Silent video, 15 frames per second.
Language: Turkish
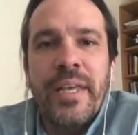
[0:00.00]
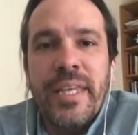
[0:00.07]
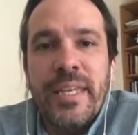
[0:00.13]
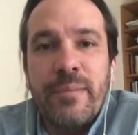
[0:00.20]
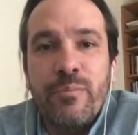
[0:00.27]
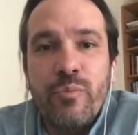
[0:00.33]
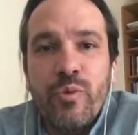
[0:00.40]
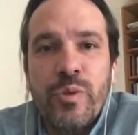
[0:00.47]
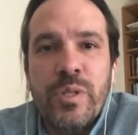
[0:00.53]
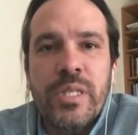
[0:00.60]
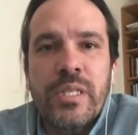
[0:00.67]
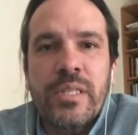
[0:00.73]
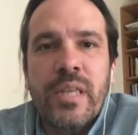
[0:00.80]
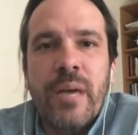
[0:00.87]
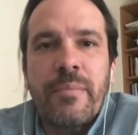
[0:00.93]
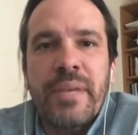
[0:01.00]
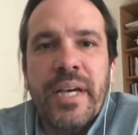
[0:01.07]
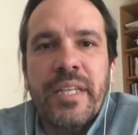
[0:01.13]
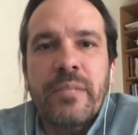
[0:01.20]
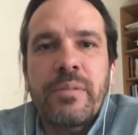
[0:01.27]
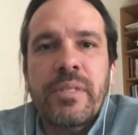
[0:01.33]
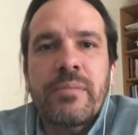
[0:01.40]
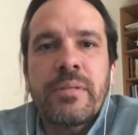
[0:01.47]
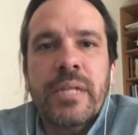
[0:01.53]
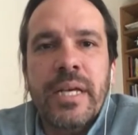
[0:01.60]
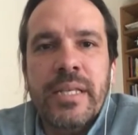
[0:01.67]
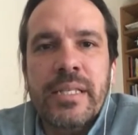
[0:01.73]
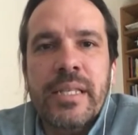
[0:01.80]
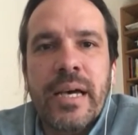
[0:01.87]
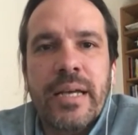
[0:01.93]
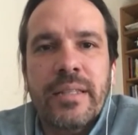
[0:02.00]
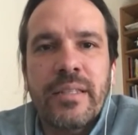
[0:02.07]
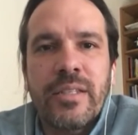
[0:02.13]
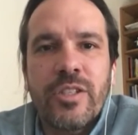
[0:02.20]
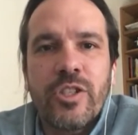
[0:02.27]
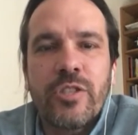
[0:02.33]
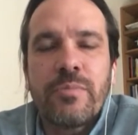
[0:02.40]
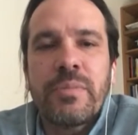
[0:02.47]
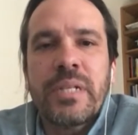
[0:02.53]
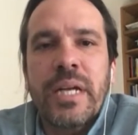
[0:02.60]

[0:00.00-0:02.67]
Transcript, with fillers: immün sistem yani bizi biraz daha dinç,